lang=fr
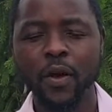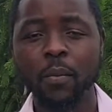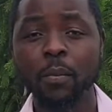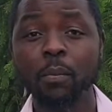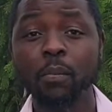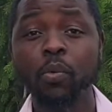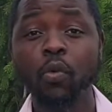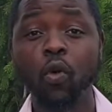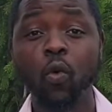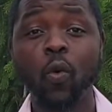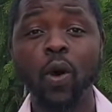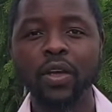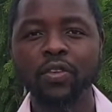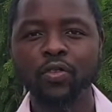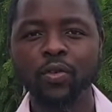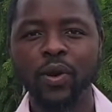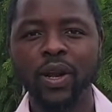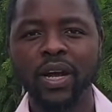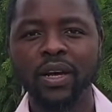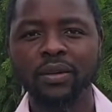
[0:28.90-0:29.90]
Pourquoi
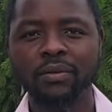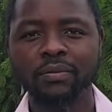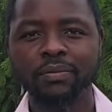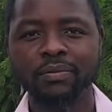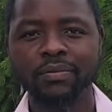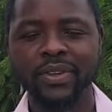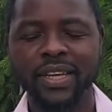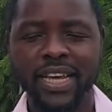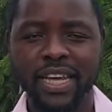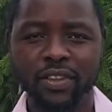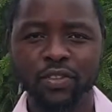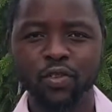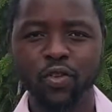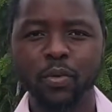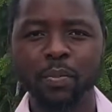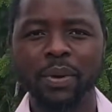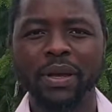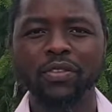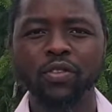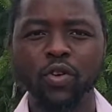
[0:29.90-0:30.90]
cela est-ce que
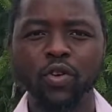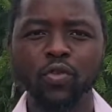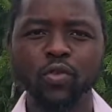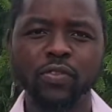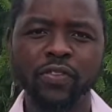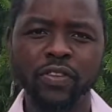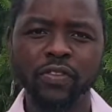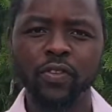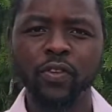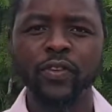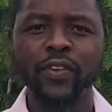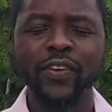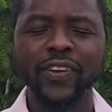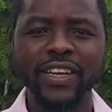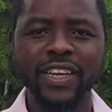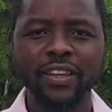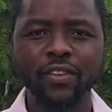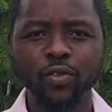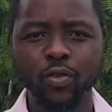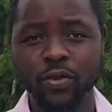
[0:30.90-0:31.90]
parce que nous vivons dans
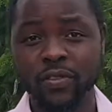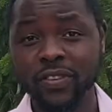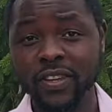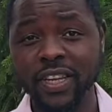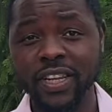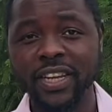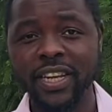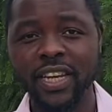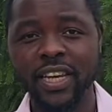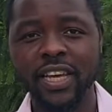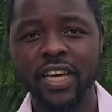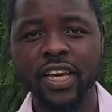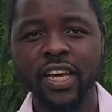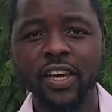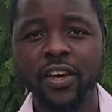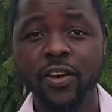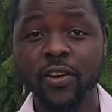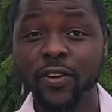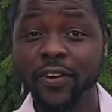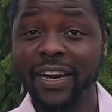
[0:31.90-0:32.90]
des sociétés
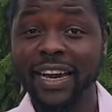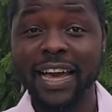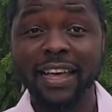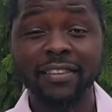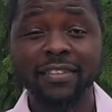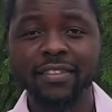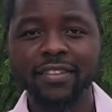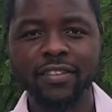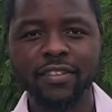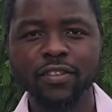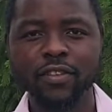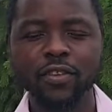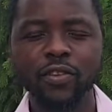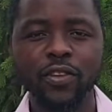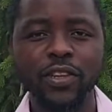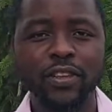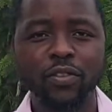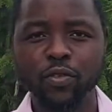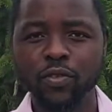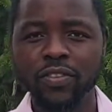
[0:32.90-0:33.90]
euh, racistes,
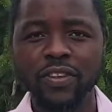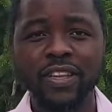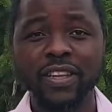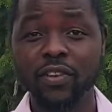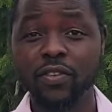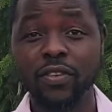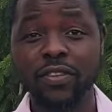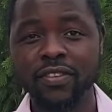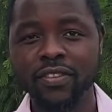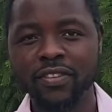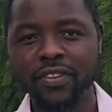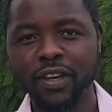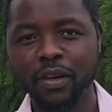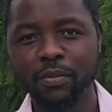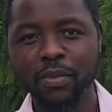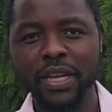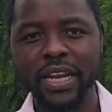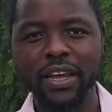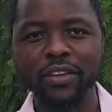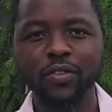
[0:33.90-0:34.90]
des sociétés de
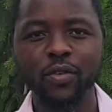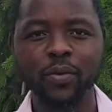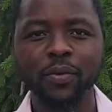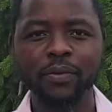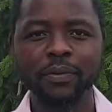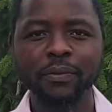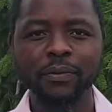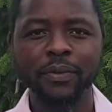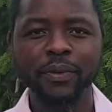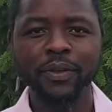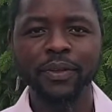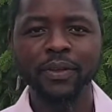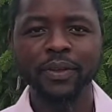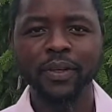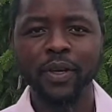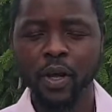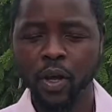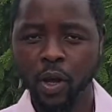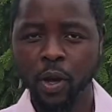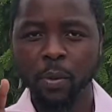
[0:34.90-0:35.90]
discrimination
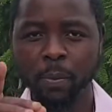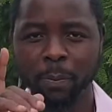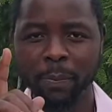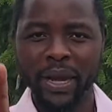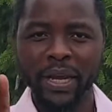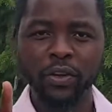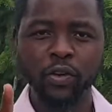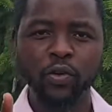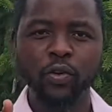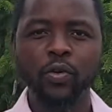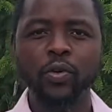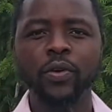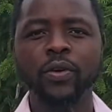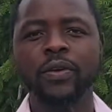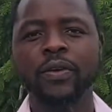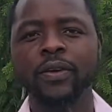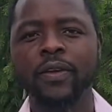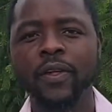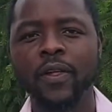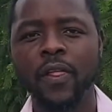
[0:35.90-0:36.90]
Pas que.
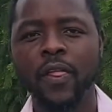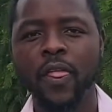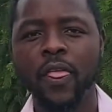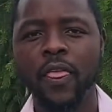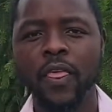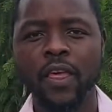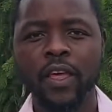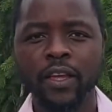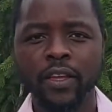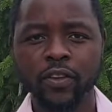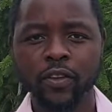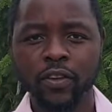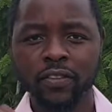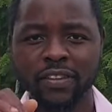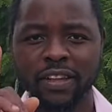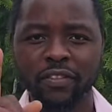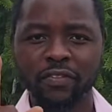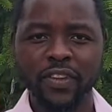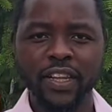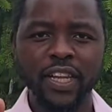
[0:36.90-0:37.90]
Dans
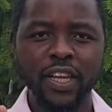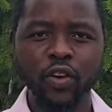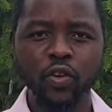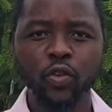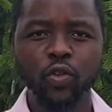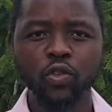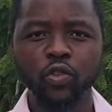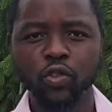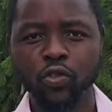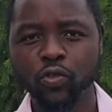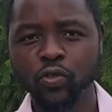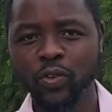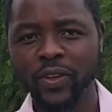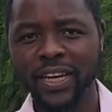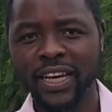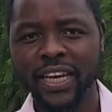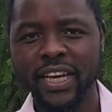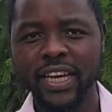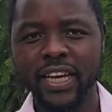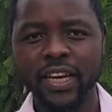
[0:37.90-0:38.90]
cette vidéo, je
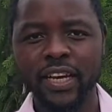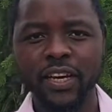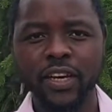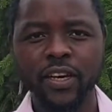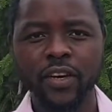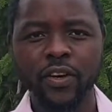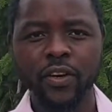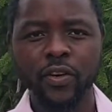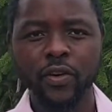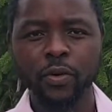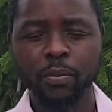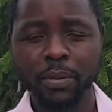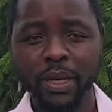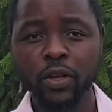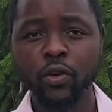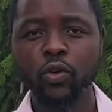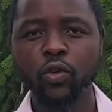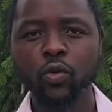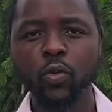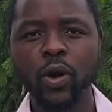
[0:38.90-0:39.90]
voudrais euh,
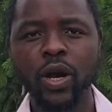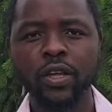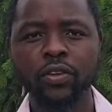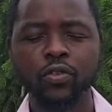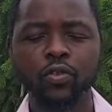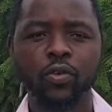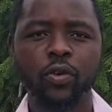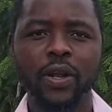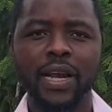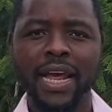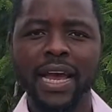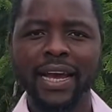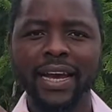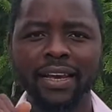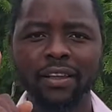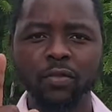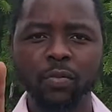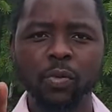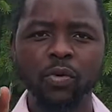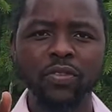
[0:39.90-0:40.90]
mettre le doigt sur la
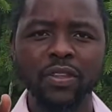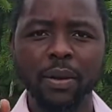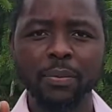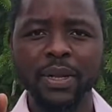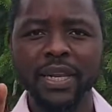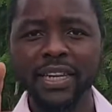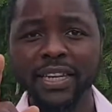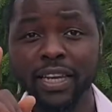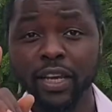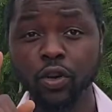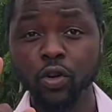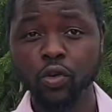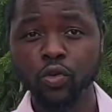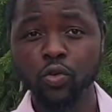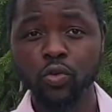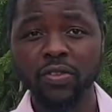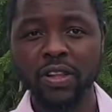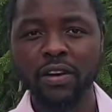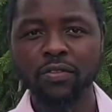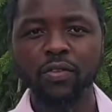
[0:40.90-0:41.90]
responsabilité que
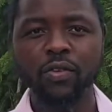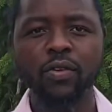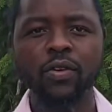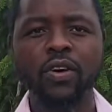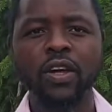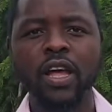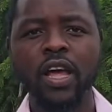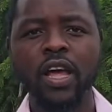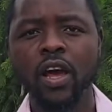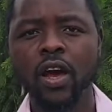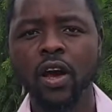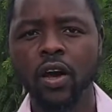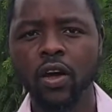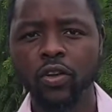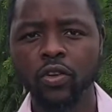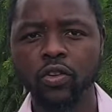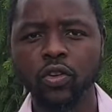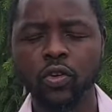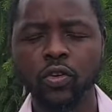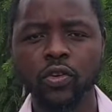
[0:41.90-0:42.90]
nous avons
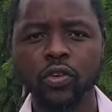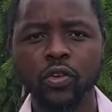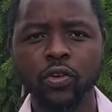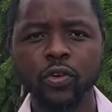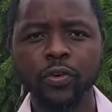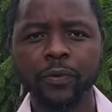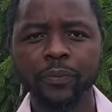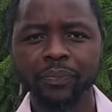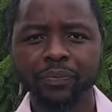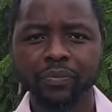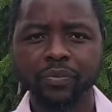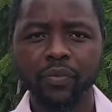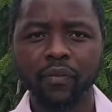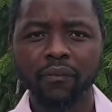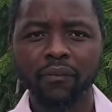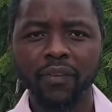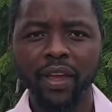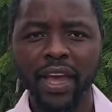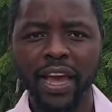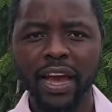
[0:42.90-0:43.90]
en tant
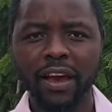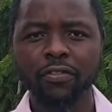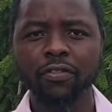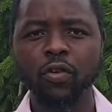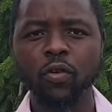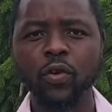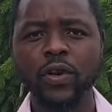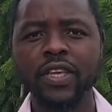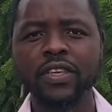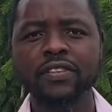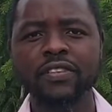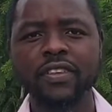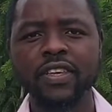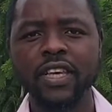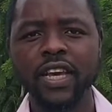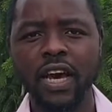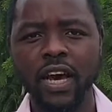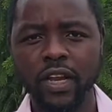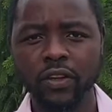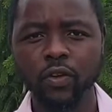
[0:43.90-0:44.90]
qu'Afro
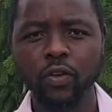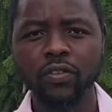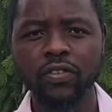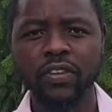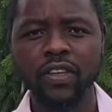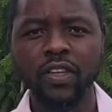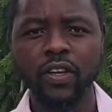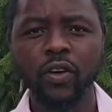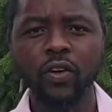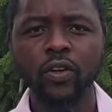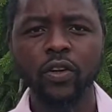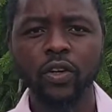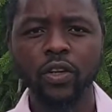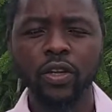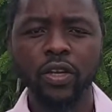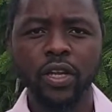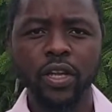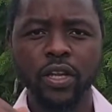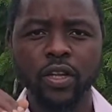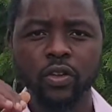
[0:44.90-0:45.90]
ici en Occident,
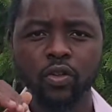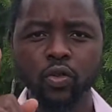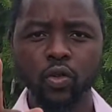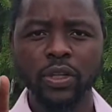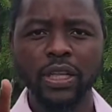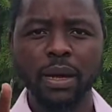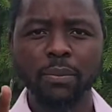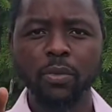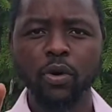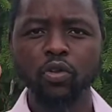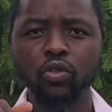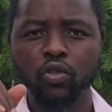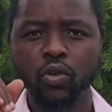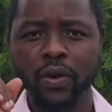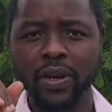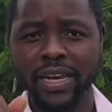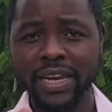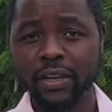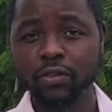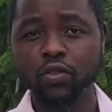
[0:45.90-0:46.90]
notamment sur
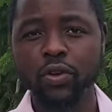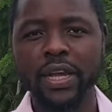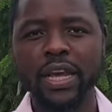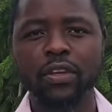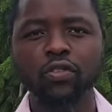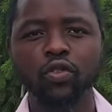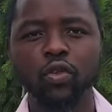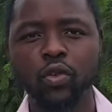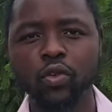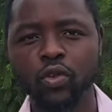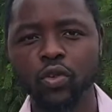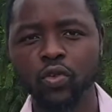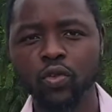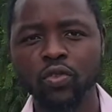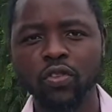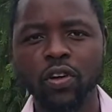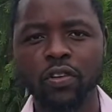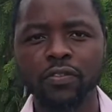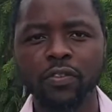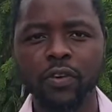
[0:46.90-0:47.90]
l'éducation de
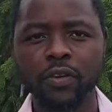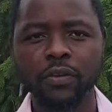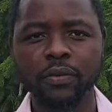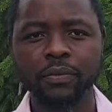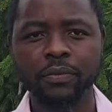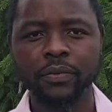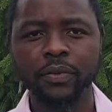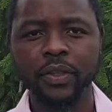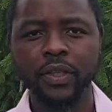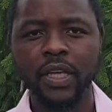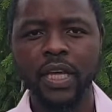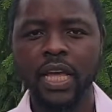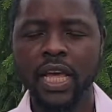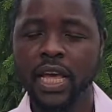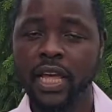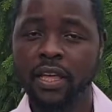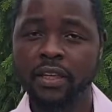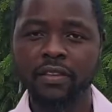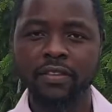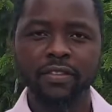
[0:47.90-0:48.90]
nos enfants.
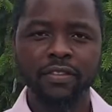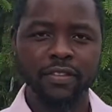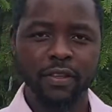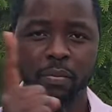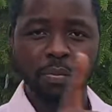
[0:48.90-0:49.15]
C'est